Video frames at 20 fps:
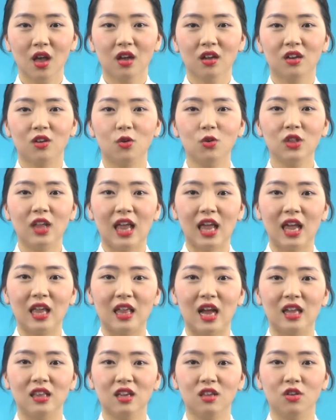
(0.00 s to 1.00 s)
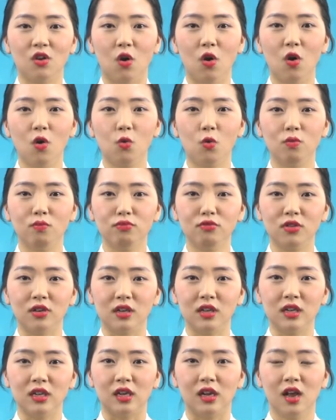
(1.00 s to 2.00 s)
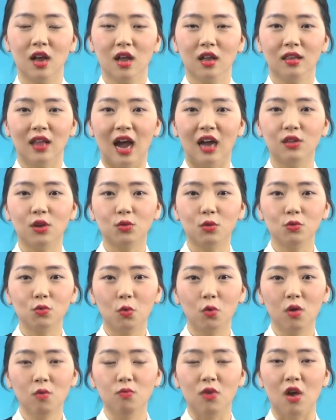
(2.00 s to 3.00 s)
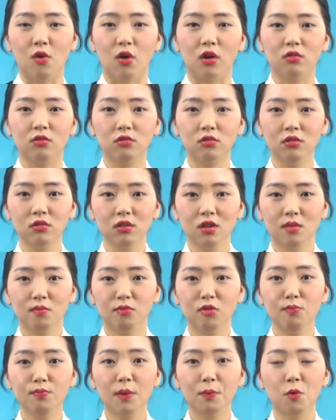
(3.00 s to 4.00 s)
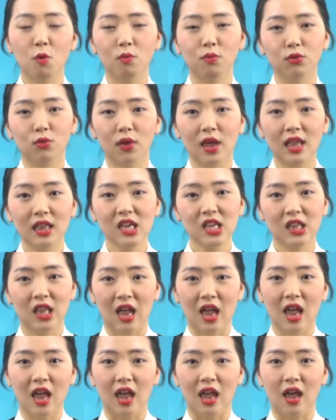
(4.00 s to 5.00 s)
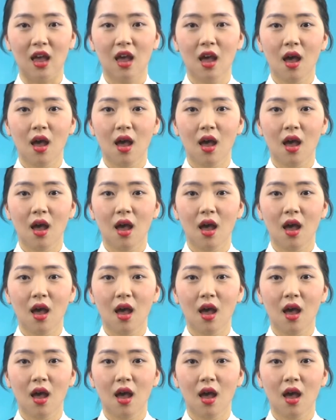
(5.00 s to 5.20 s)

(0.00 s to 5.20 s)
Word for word: 그런데 나는 영어 공부를 단어도 조금 외웠고 문법 공부도 했는데